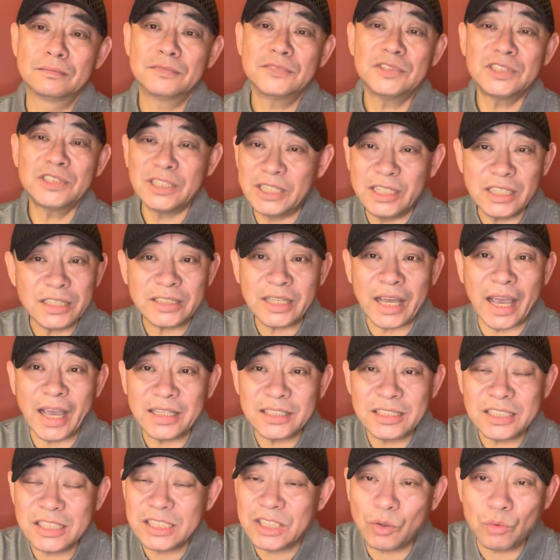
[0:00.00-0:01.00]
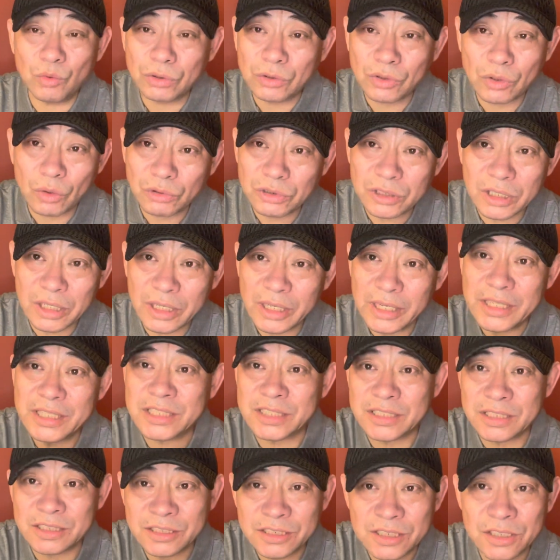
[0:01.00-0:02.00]
题材几乎都是历
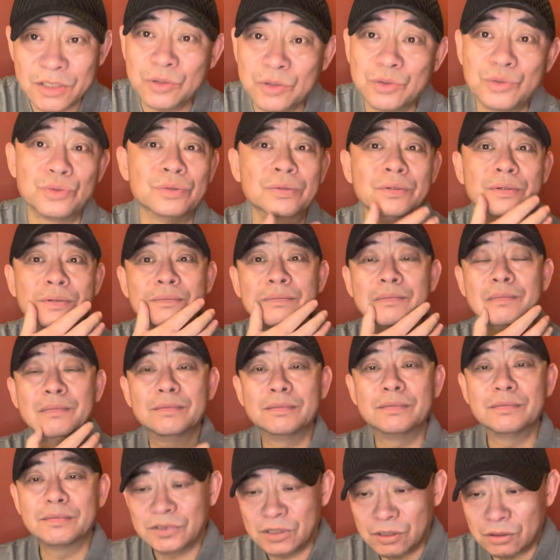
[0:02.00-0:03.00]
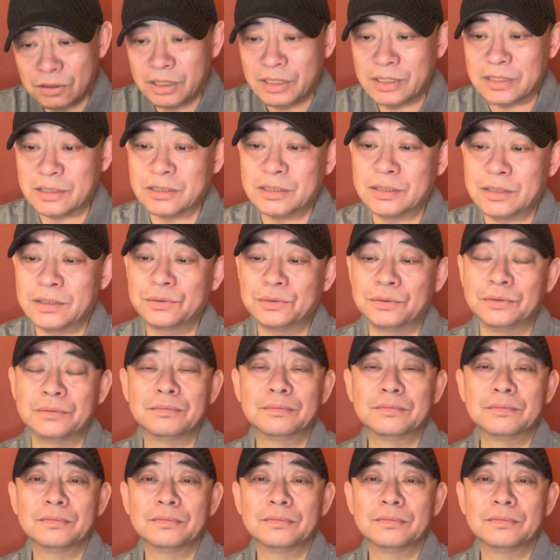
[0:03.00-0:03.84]
史证据，都是历史证据。